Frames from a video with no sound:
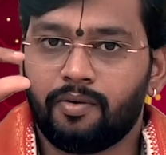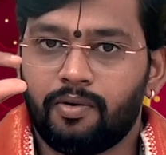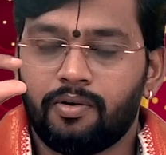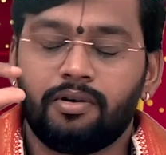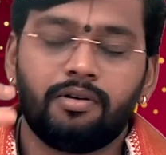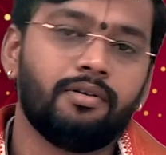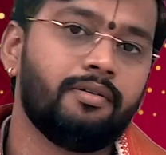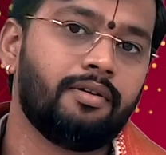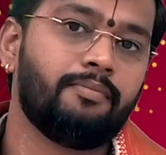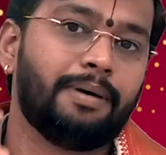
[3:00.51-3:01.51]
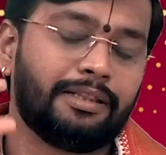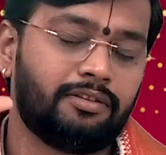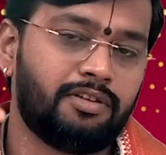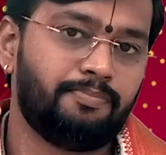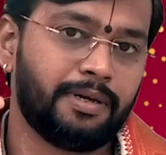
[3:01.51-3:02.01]
ஒரு
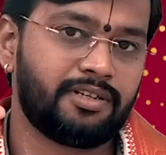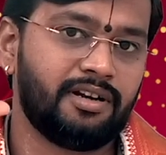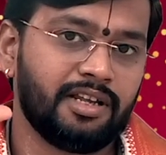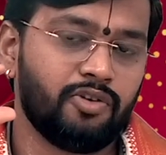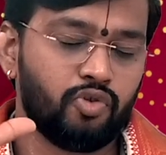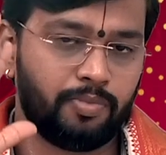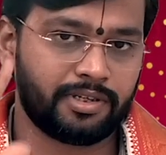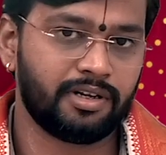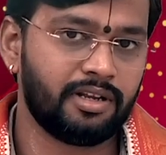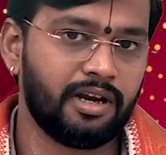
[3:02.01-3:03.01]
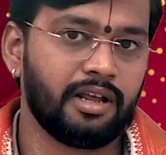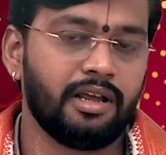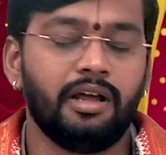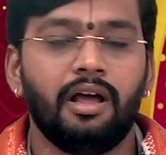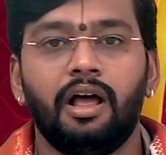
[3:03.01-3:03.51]
பத்து பர்சன்ட் இருபது பர்சன்ட் தான்
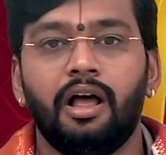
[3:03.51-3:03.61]
இருக்குது